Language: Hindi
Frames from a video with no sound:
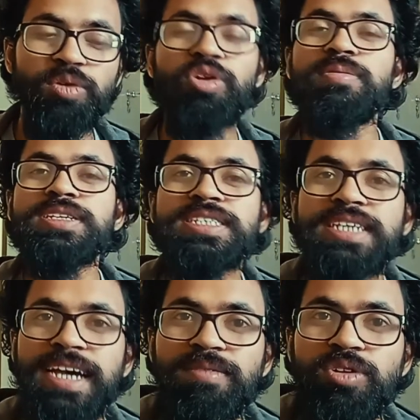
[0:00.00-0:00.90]
कोई भी
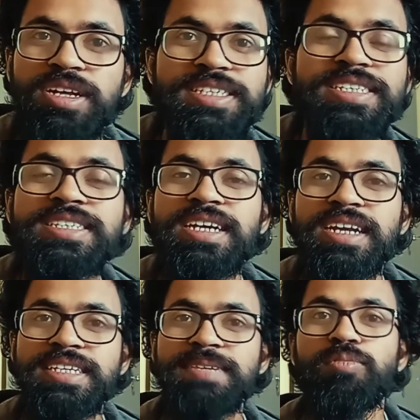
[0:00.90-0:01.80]
चीज़ें हैं वो डिस्कस
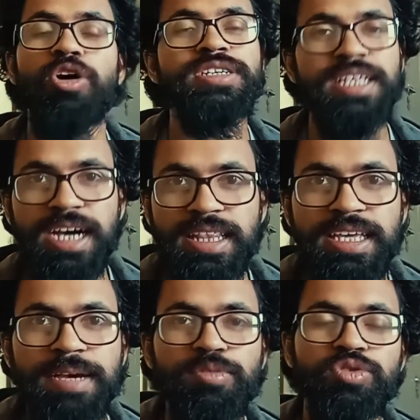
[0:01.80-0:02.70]
करने से बहुत ज़्यादा
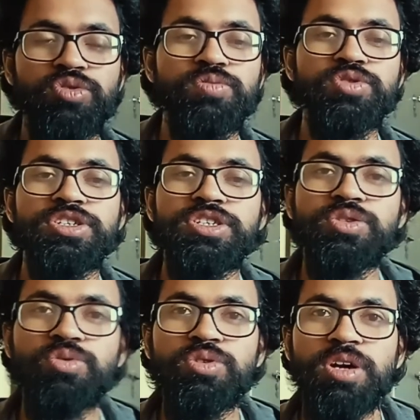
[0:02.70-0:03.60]
आती हैं अब तुम उस
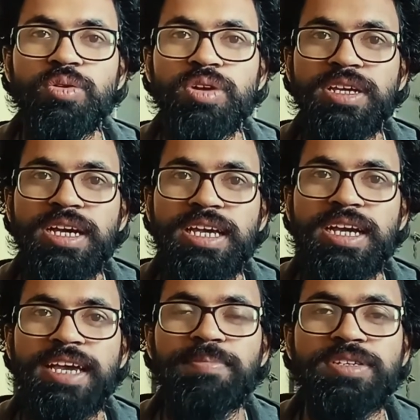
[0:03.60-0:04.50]
चीज़ को करोगे
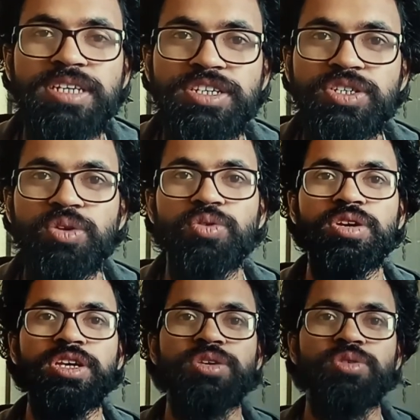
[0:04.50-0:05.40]
जाके कहीं पे सर्च
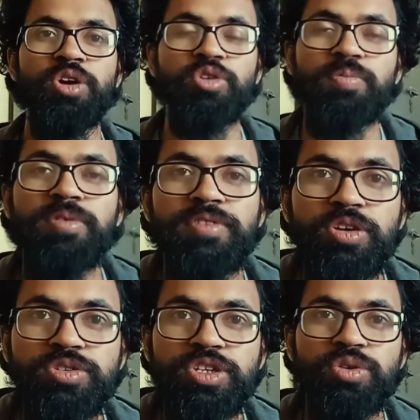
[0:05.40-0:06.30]
करोगे यूट्यूब पे वीडियोस